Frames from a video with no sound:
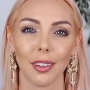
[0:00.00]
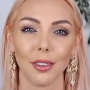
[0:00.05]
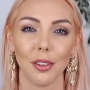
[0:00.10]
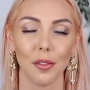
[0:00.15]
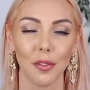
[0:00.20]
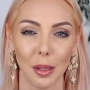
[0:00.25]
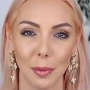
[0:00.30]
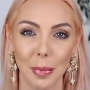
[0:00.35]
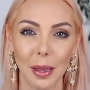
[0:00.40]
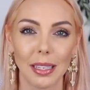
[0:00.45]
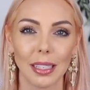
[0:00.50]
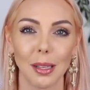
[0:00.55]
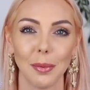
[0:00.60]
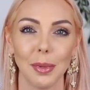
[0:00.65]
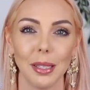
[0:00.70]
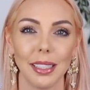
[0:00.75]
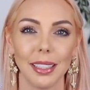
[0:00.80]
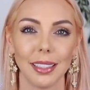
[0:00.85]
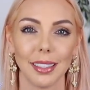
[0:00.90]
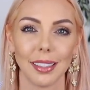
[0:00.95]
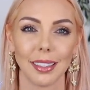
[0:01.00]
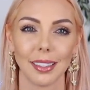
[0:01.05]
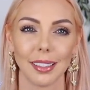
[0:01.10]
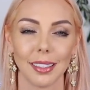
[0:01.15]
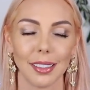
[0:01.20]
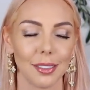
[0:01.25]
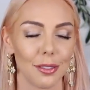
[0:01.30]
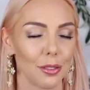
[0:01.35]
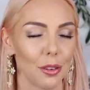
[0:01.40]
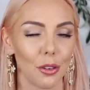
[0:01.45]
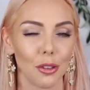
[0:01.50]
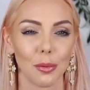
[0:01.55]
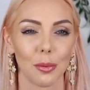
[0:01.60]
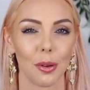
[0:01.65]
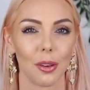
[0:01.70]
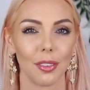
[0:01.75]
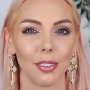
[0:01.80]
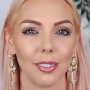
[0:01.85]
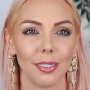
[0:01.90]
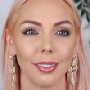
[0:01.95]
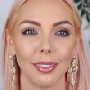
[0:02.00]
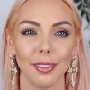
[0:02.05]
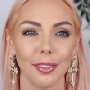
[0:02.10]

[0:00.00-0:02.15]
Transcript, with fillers: Ne faites pas cette bêtise, franchement